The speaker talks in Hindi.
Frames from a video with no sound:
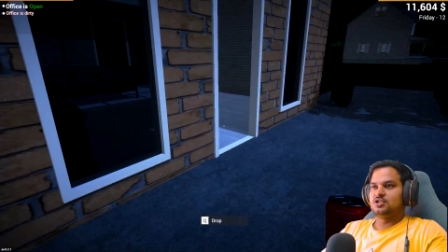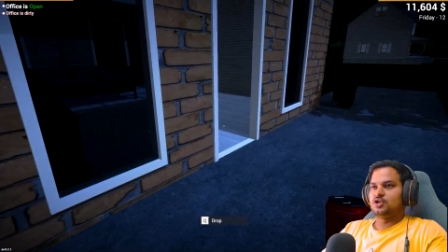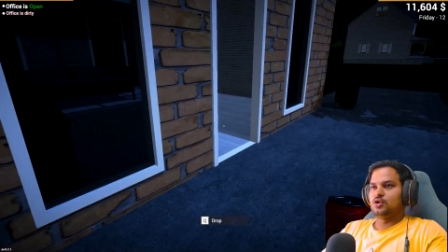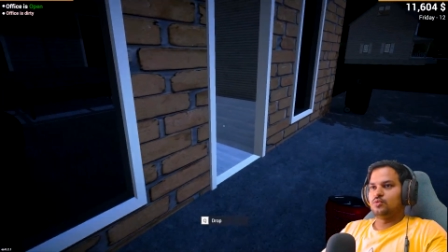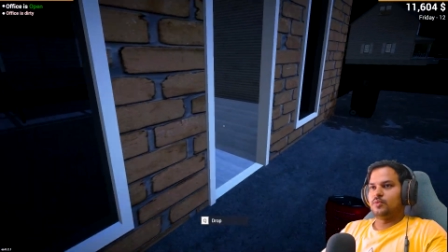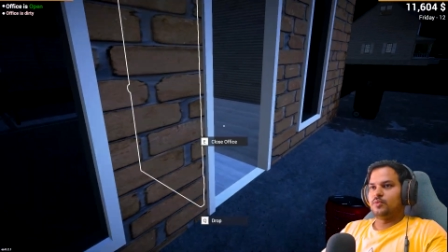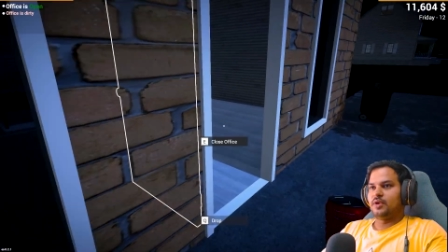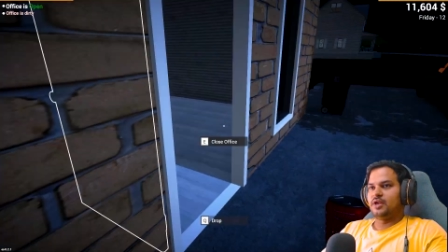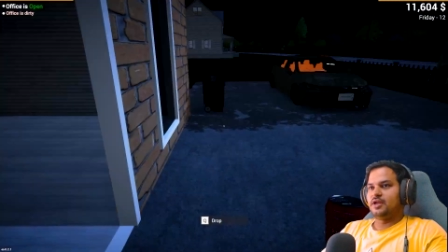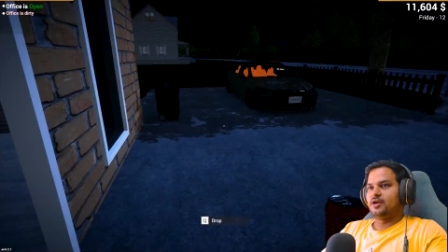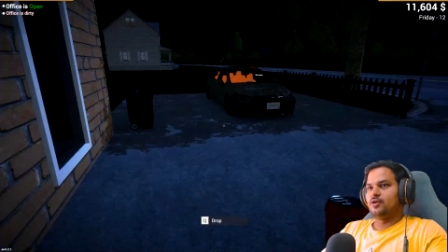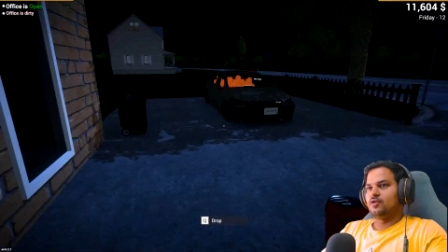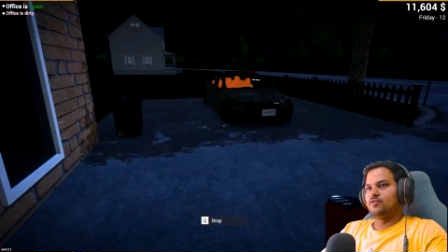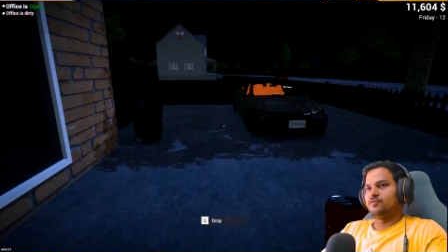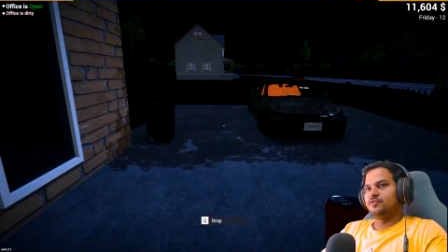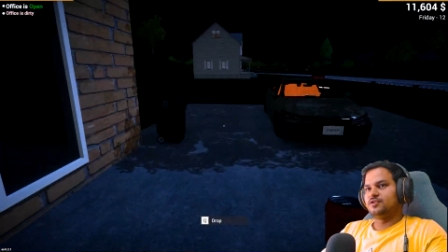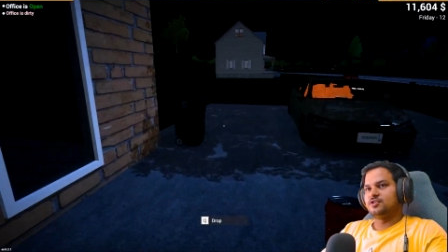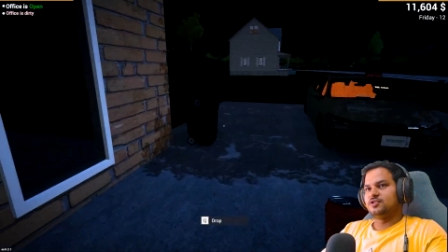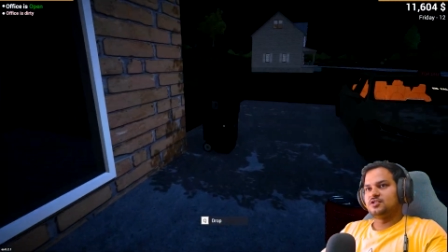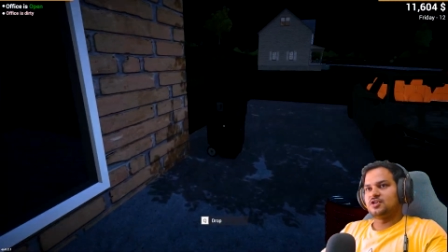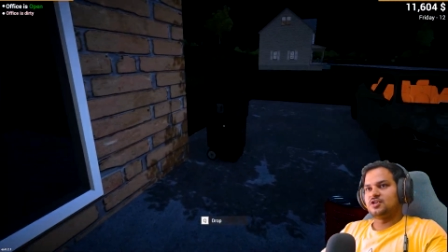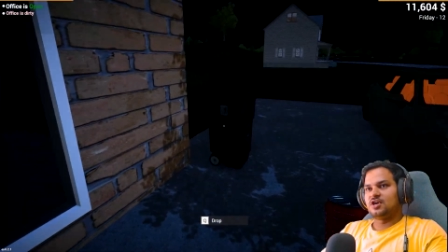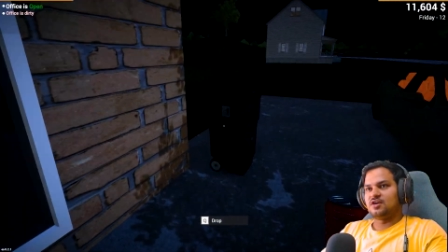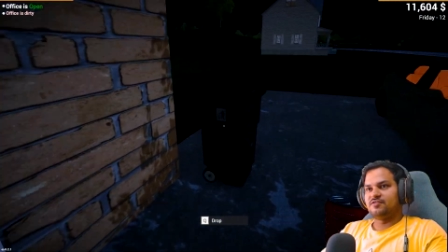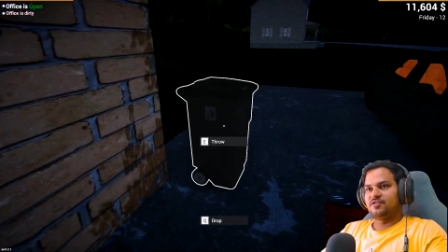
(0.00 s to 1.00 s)
चलो पहले ऑफिस
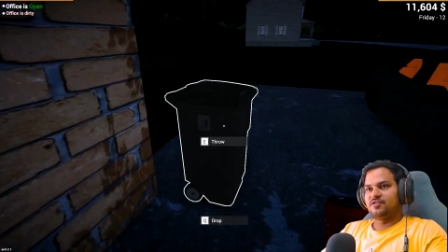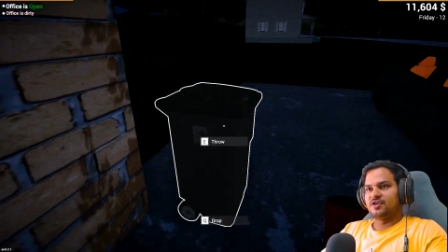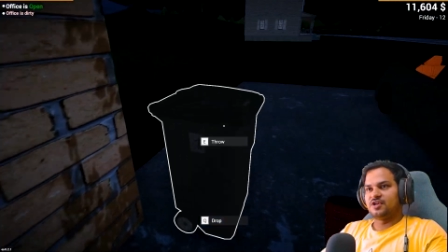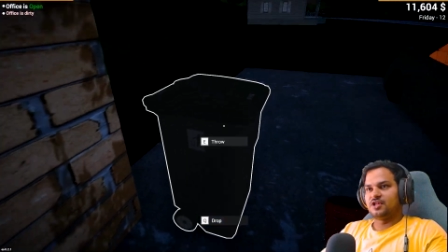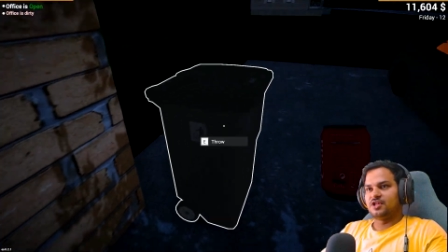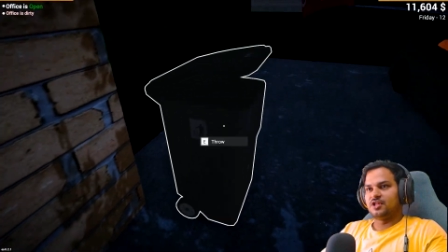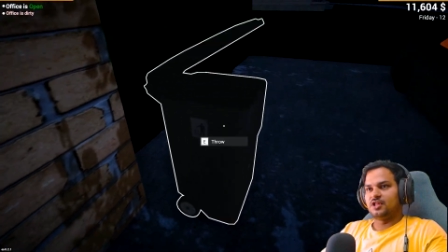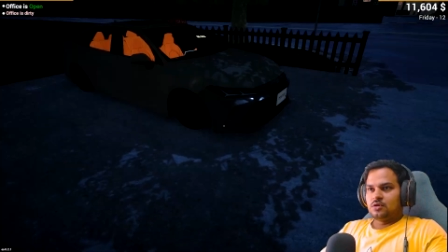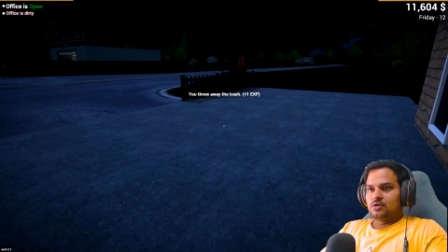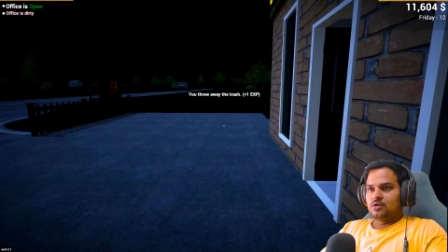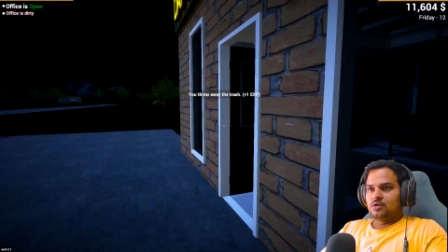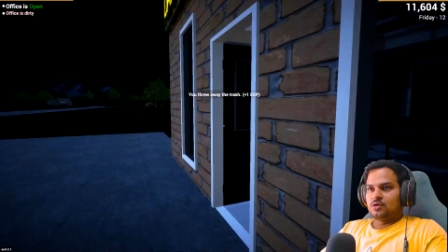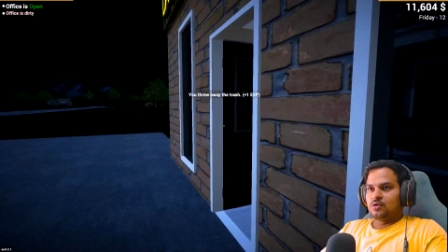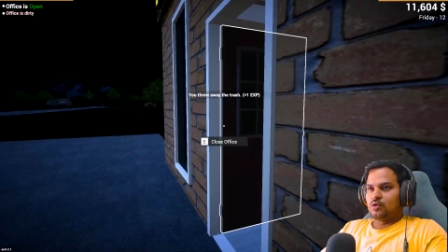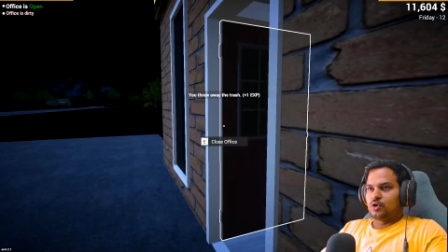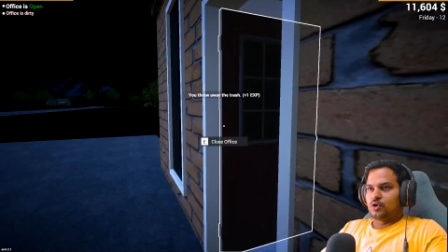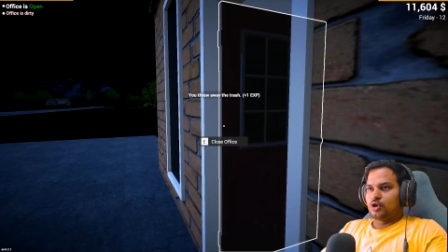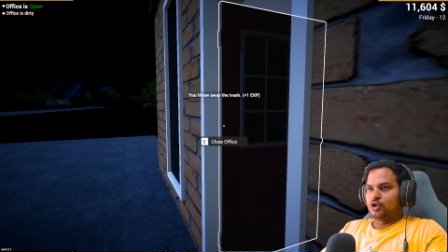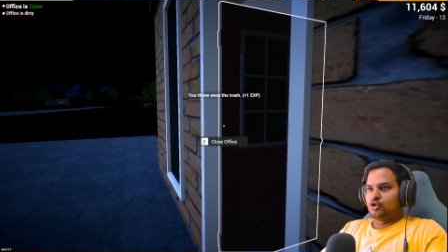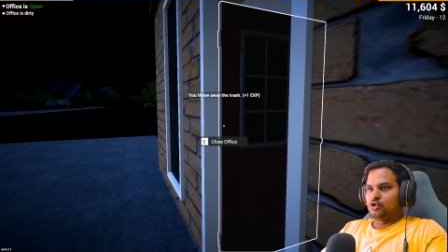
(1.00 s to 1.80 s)
साफ कर देते हैं ओके तो